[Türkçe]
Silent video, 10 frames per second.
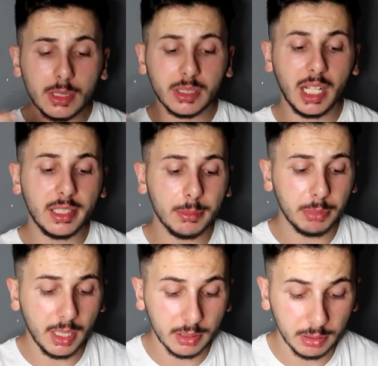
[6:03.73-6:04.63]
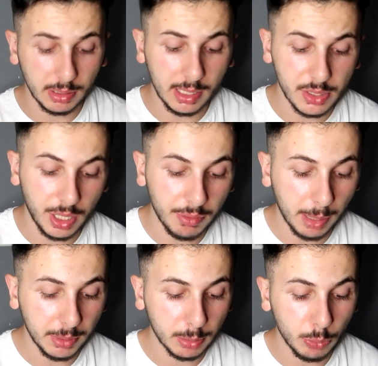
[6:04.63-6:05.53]
kendimi bırak yani
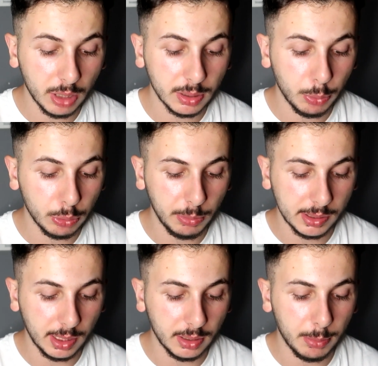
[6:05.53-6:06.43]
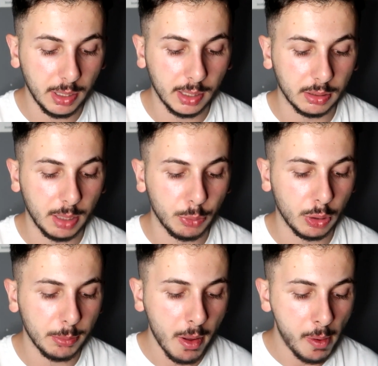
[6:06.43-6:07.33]
çevremdeki muhatap olduğum insanları bile
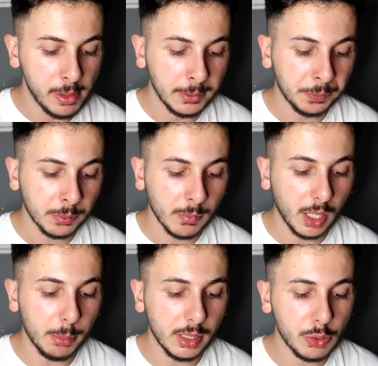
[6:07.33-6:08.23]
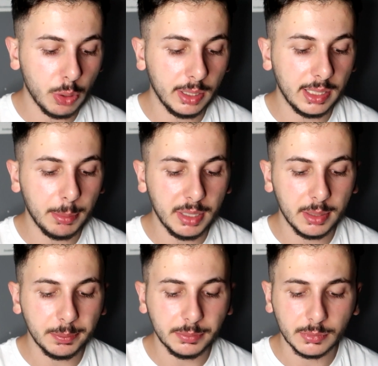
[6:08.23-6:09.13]
anlayamıyorum. Ama şöyle
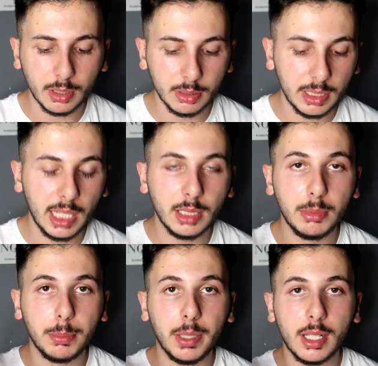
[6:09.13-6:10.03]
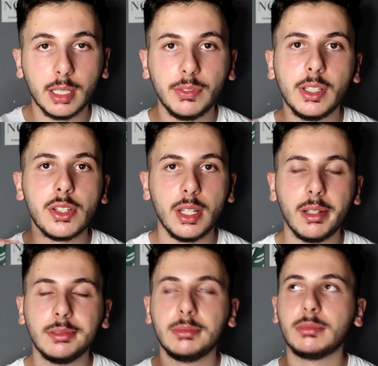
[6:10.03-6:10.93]
diyebilirim. Kendimi paragrafı
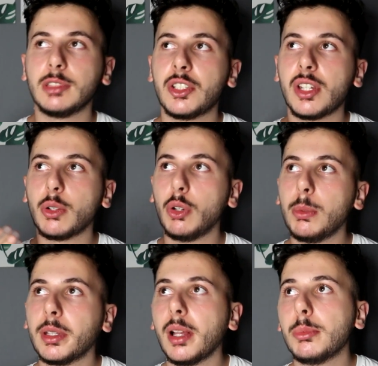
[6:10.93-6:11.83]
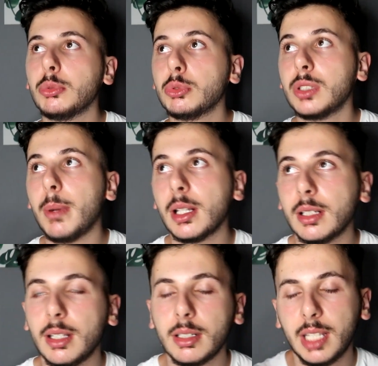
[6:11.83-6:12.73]
içe içine koymadan bu zaman
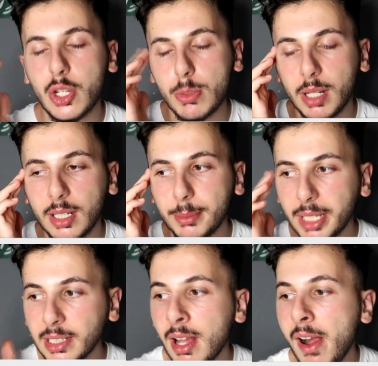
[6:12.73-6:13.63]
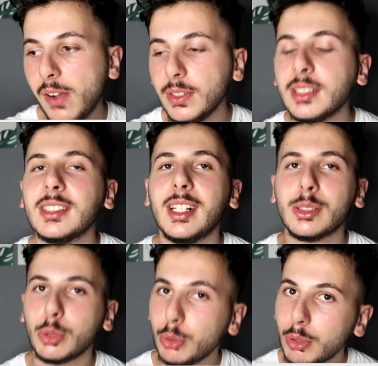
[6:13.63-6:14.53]
kadar tecrübelerimden ve kızlar
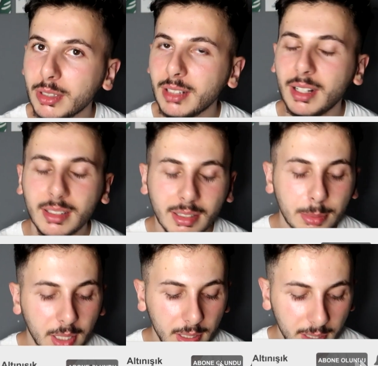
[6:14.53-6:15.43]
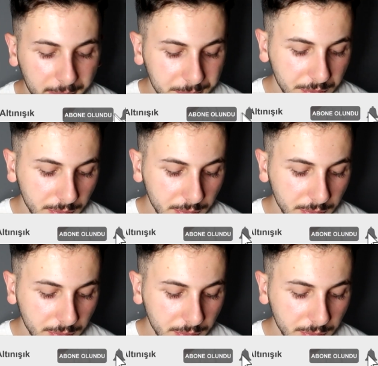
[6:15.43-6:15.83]
soruyor oradan anladığım kadarıyla